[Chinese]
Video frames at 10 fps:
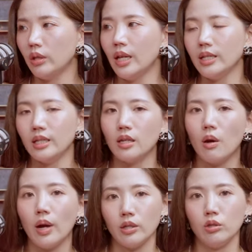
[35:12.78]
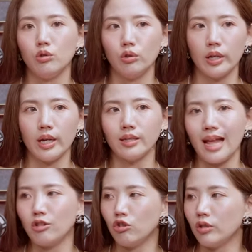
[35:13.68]
对。但是线上花市你就可以
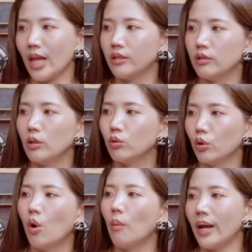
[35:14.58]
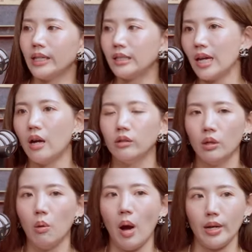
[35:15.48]
单支单支的去购买你想要
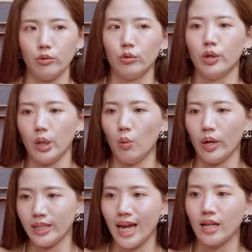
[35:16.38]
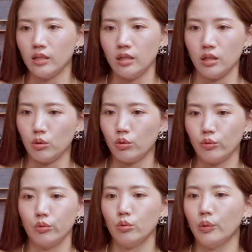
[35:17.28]
的花，你就可以回家自己
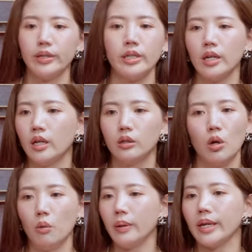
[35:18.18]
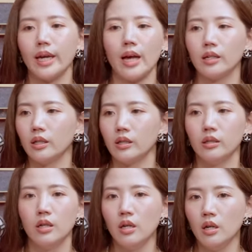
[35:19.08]
去做一些投屏啊，
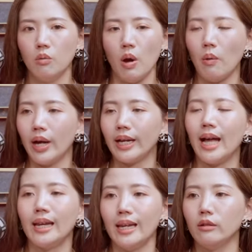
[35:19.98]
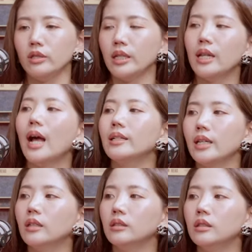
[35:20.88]
跟玩玩看了解它这
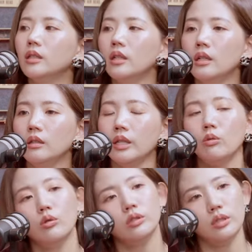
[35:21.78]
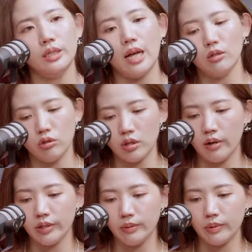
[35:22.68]
样子。那如果是想要知
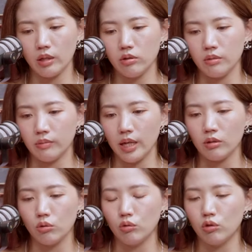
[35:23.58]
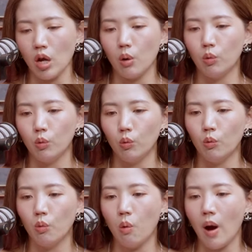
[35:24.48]
道一些比较怎么样去照
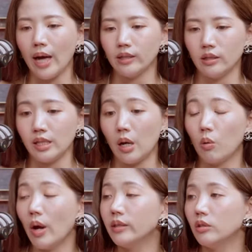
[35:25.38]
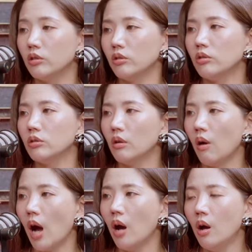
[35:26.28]
护花的相关的知识的
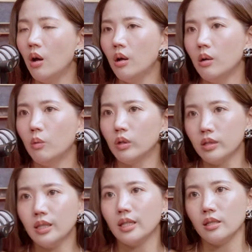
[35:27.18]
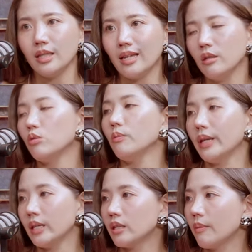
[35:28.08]
话，我自己是在社群
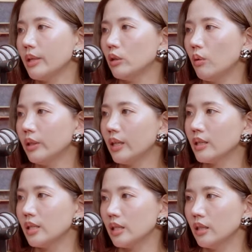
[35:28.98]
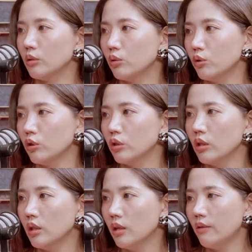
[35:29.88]
媒体上面都会定期的去
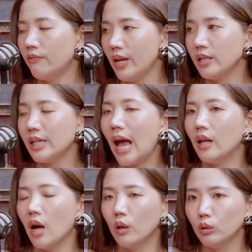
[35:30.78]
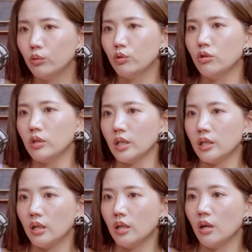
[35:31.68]
分享，然后录。录制一
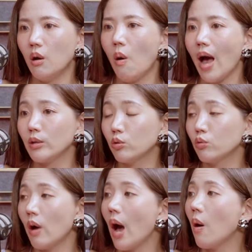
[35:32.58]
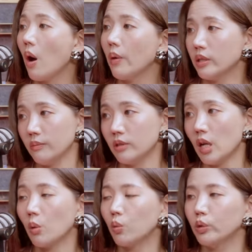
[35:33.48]
些花束啊、花卉怎么
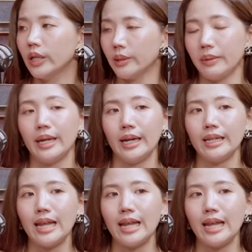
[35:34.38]
照顾的影片给